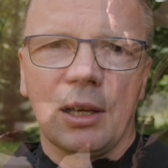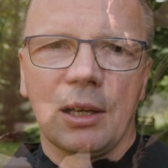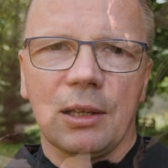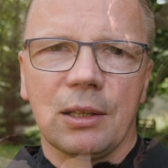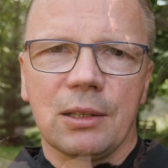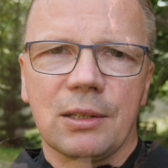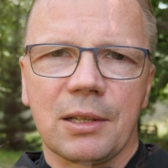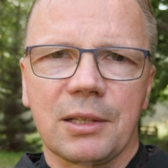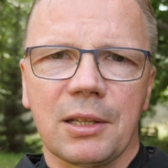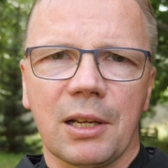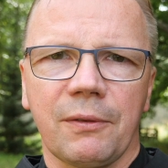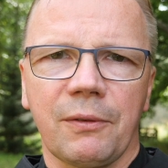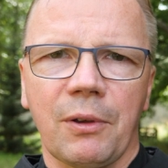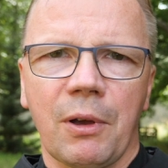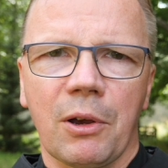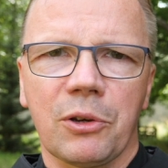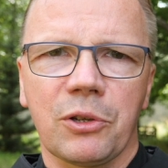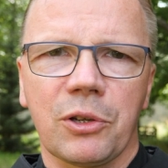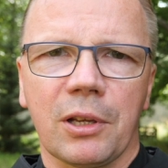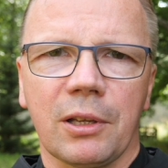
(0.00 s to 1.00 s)

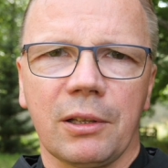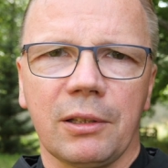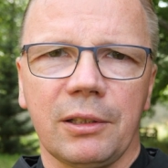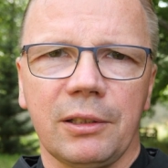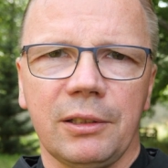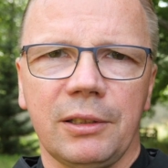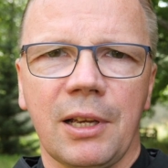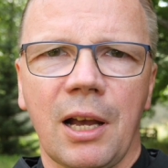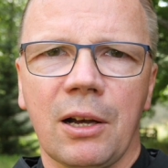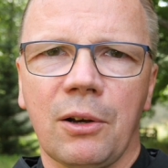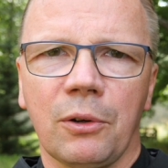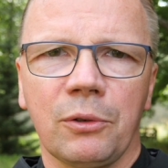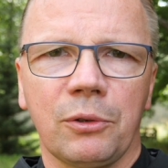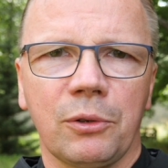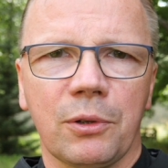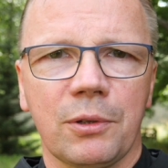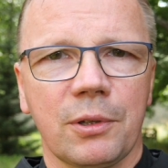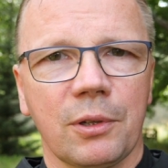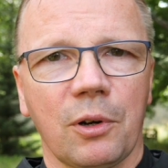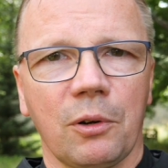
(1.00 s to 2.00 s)
zastanawiała się, jak on
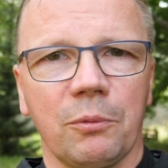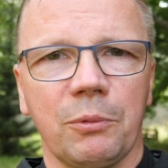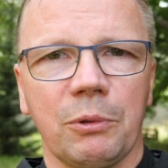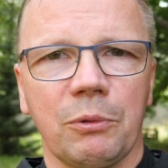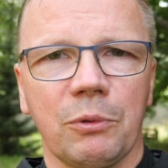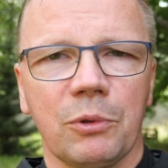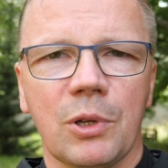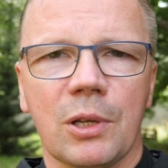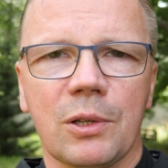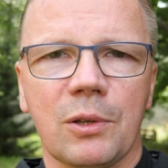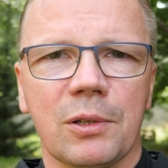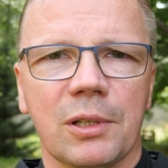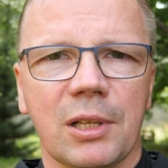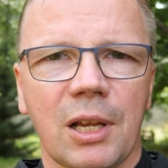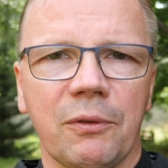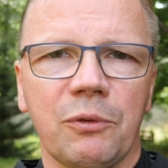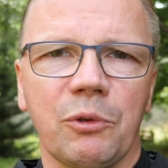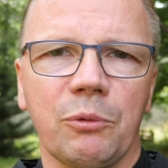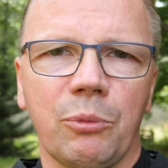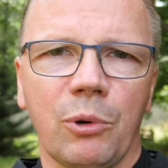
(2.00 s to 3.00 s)
to zrobił, że
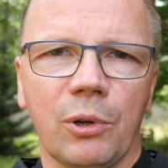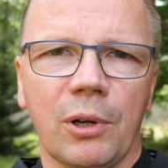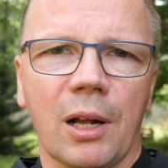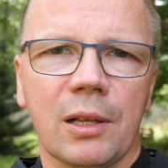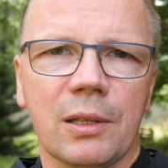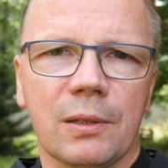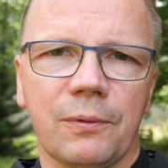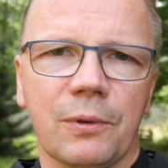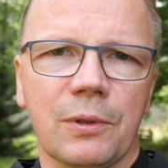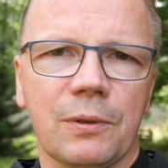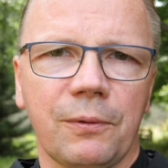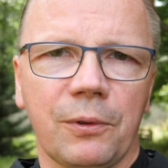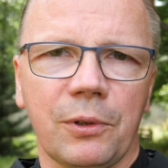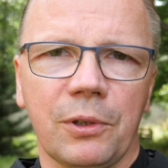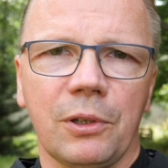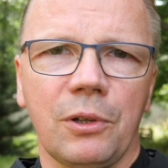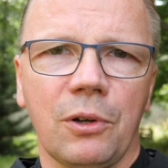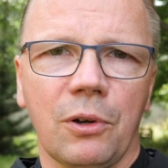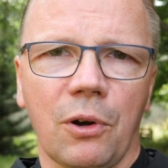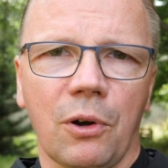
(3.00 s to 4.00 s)
zostawił bogactwo
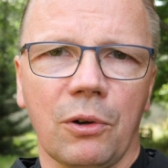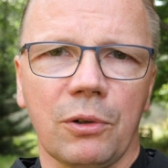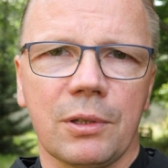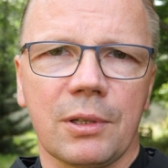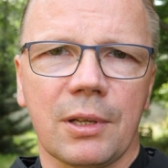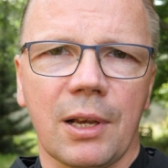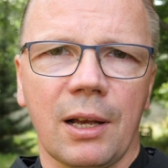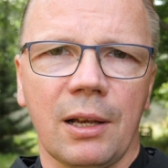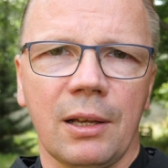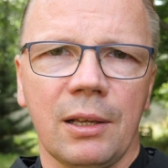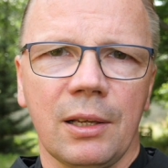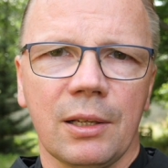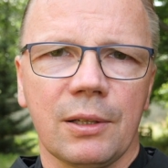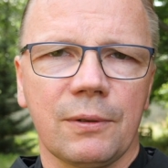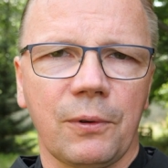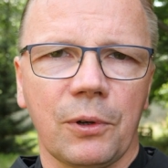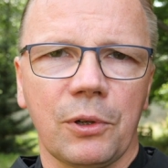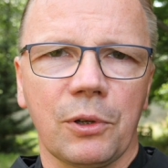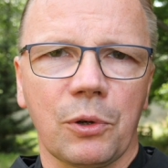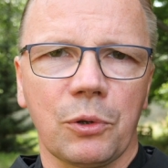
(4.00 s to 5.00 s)
swojego ojca,
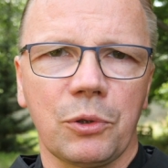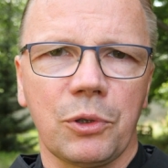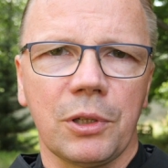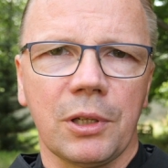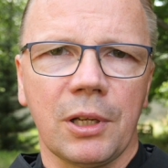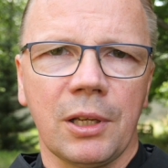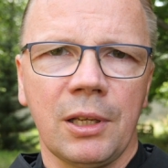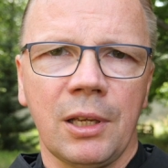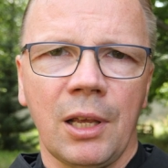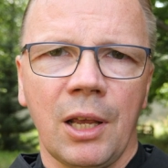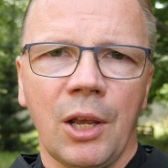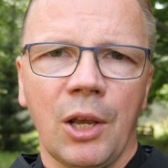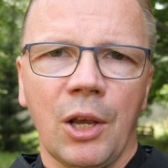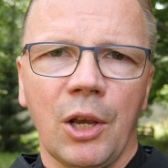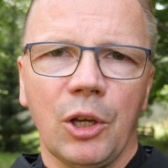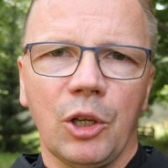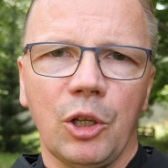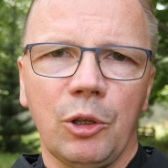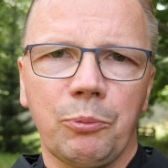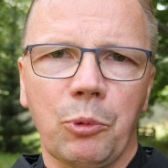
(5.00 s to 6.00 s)
swojej rodziny
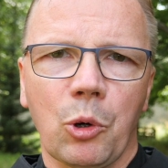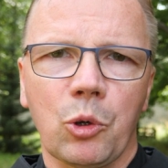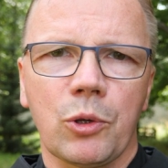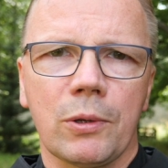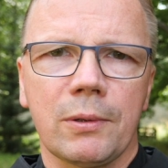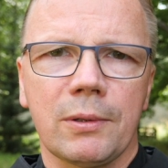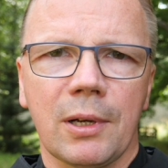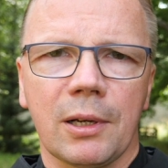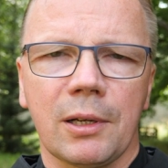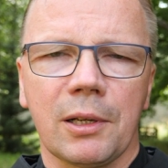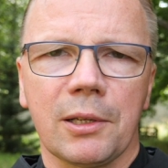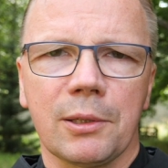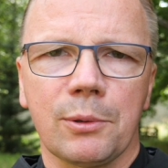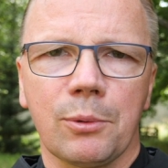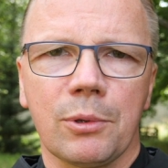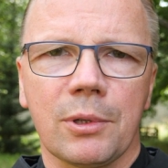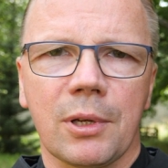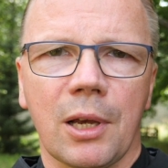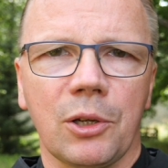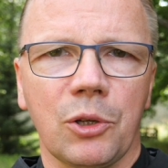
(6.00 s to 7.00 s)
i poszedł za
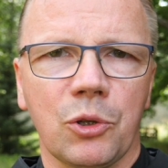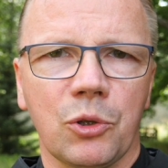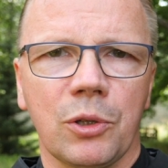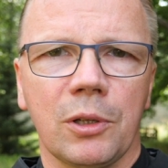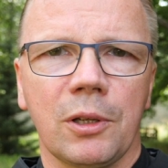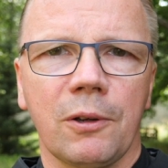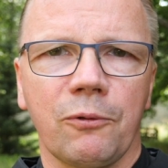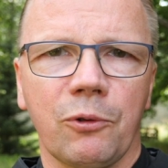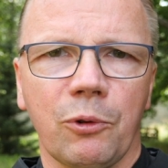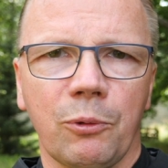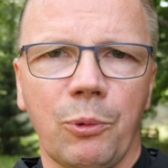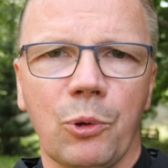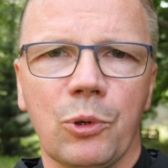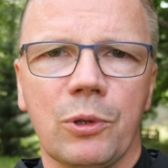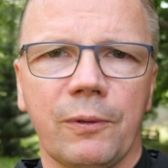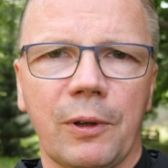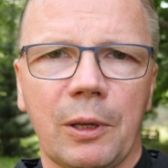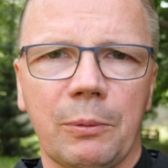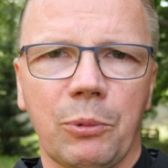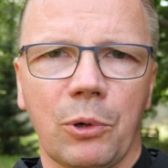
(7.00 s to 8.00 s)
Chrystusa i żyje w
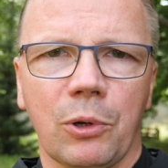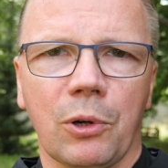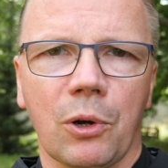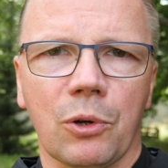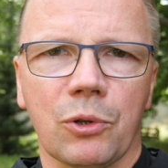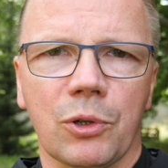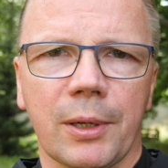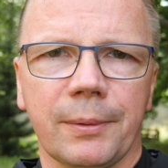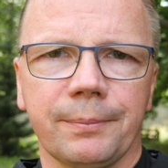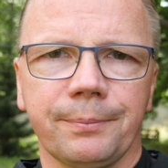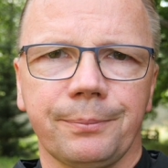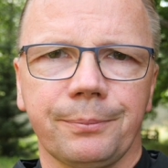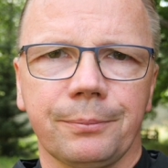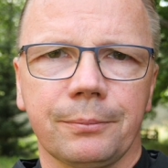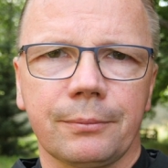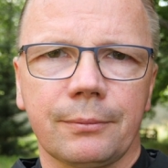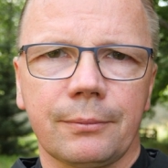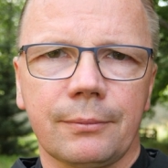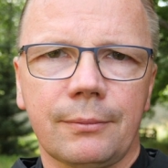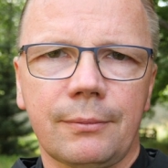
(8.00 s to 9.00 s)
ubóstwie i pokorze.
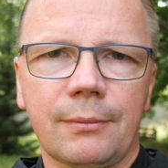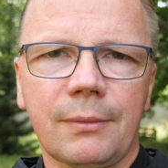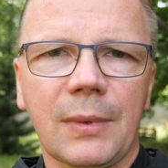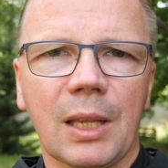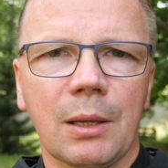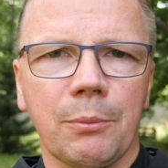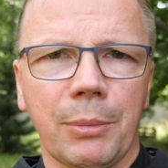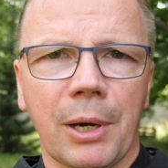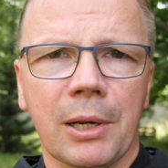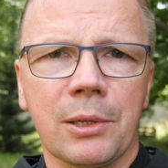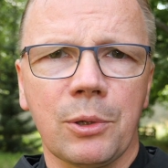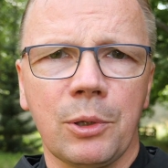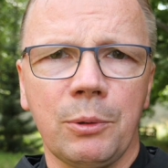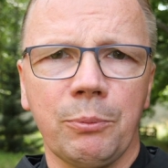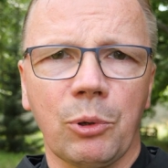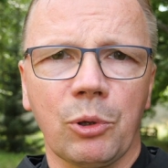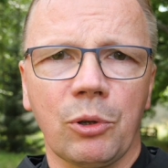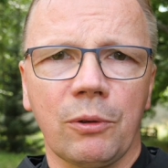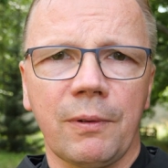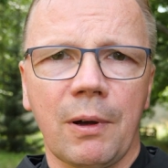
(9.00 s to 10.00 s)
Bardzo
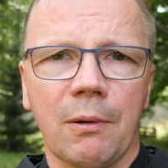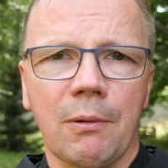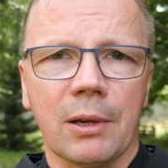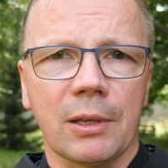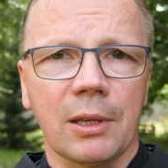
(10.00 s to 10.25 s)
imponowała